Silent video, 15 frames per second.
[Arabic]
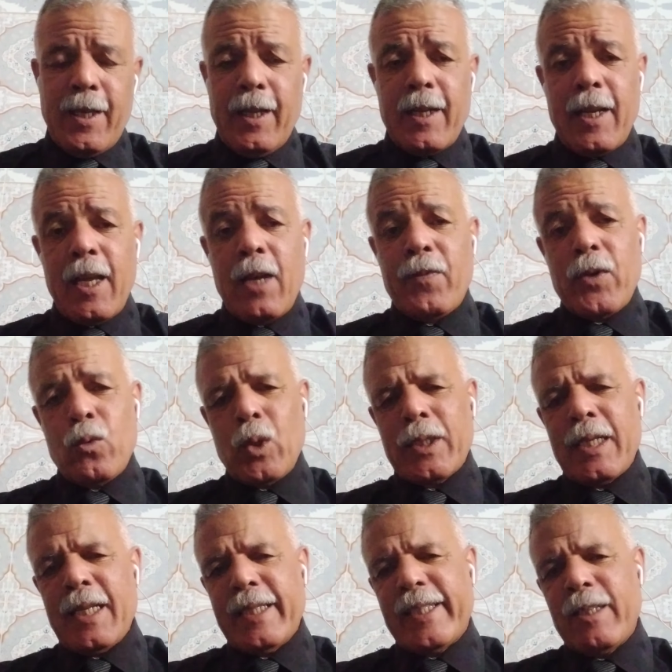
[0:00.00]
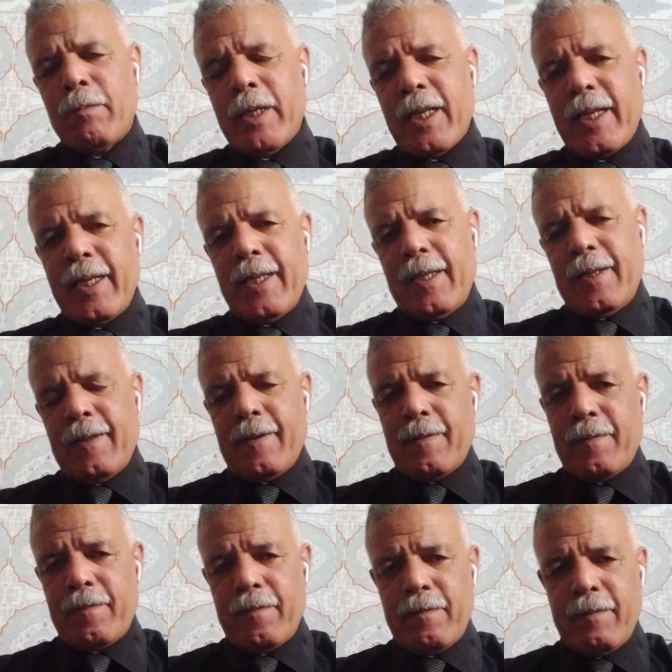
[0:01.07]
لا في الوضع الاعتباري
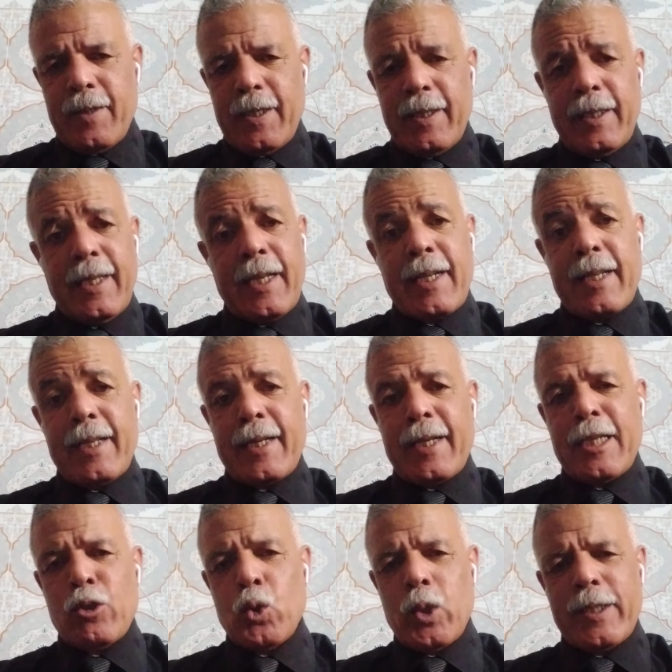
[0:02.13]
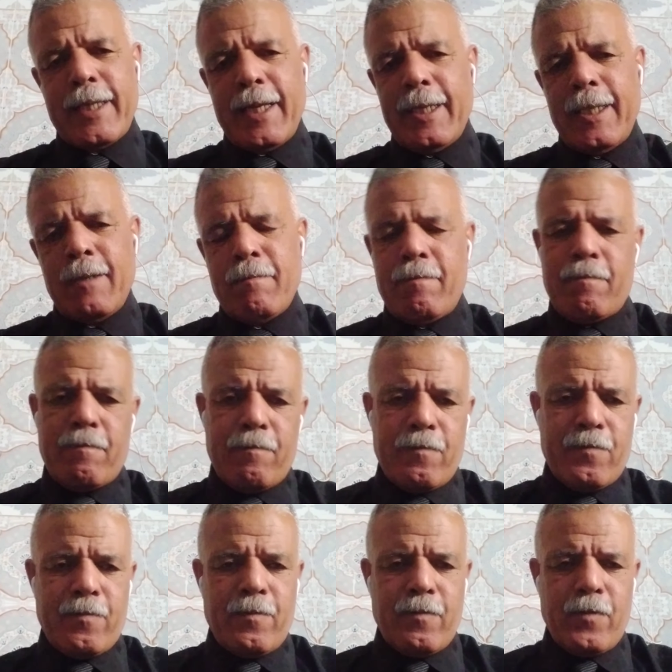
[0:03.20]
ديال رجل التعليم
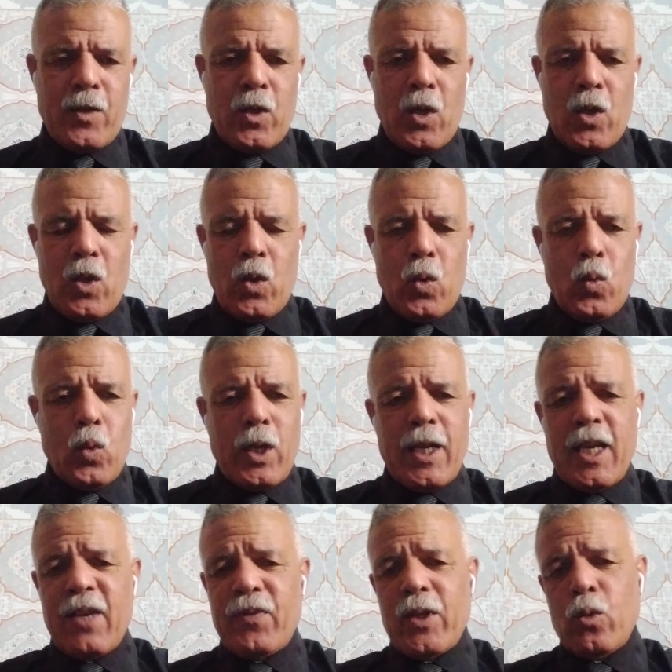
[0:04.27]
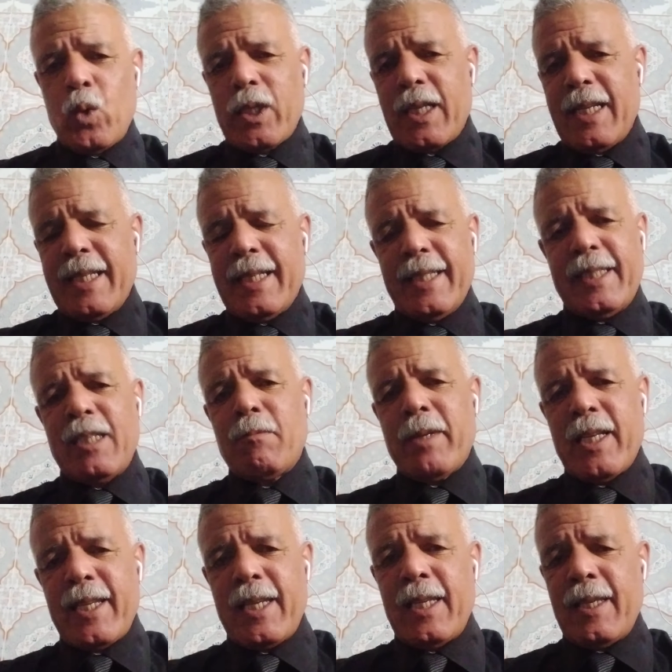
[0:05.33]
ولا في الوضع
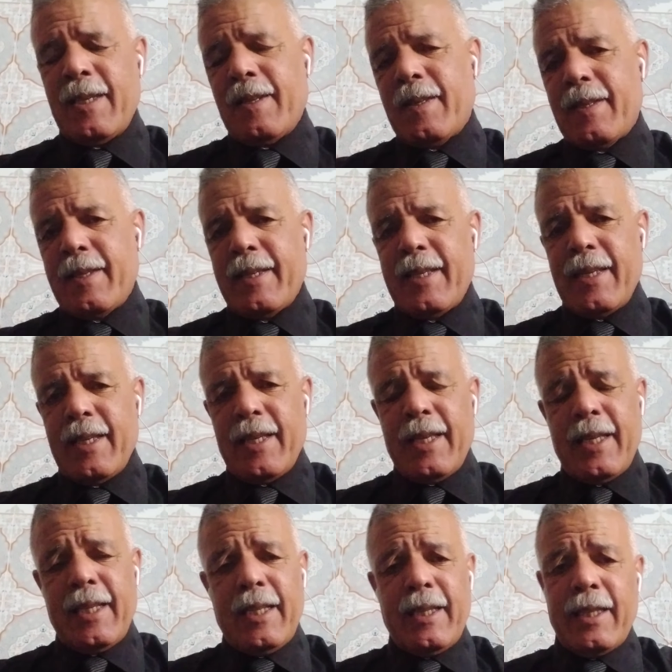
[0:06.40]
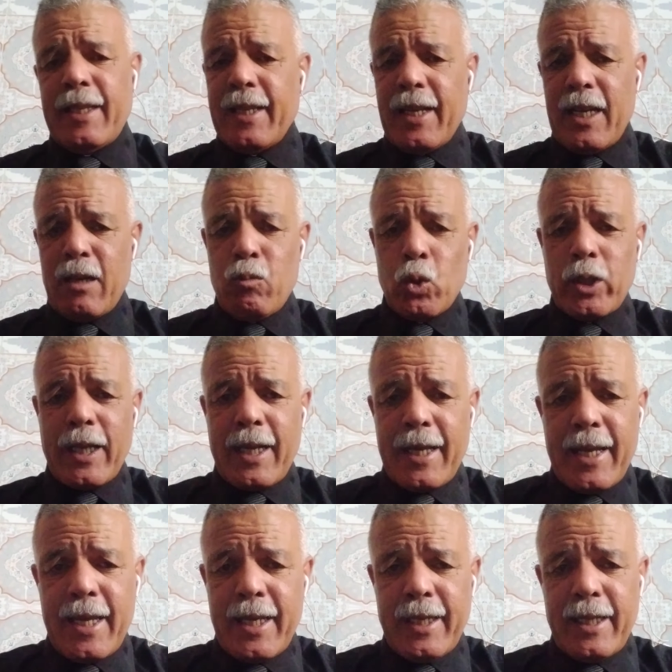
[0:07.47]
الاعتباري ديال
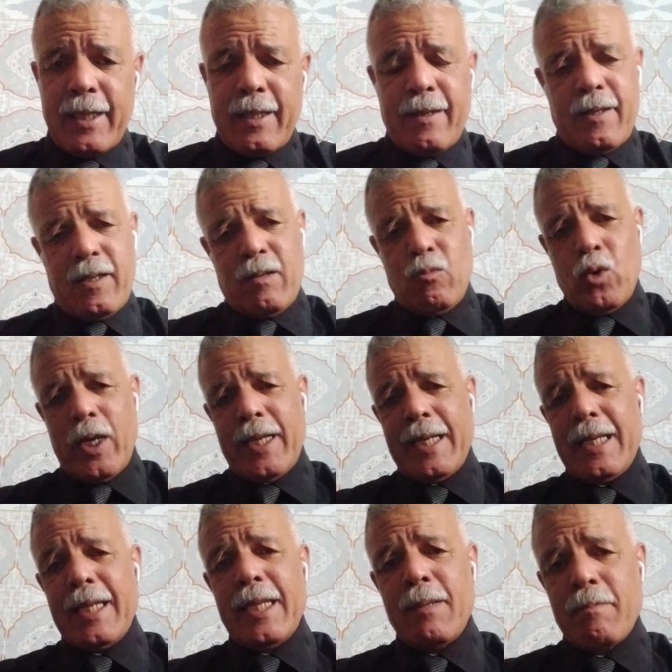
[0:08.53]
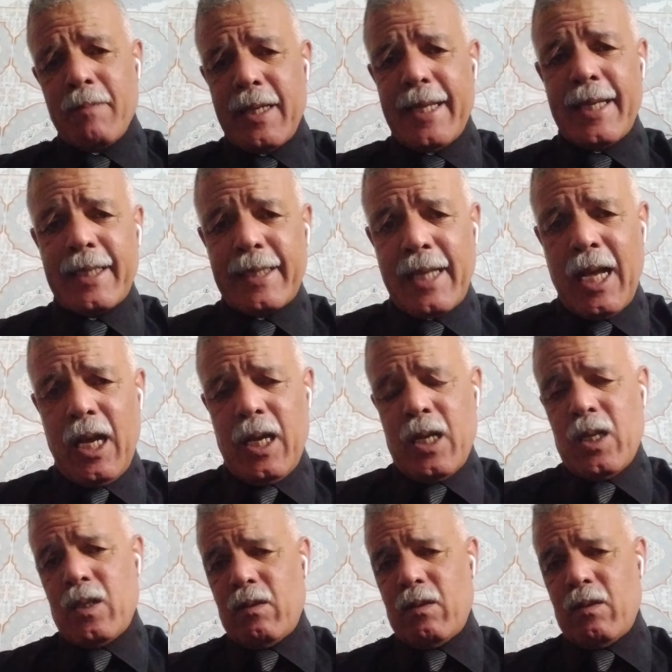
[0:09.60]
المتقاعد المعلم اللي عطى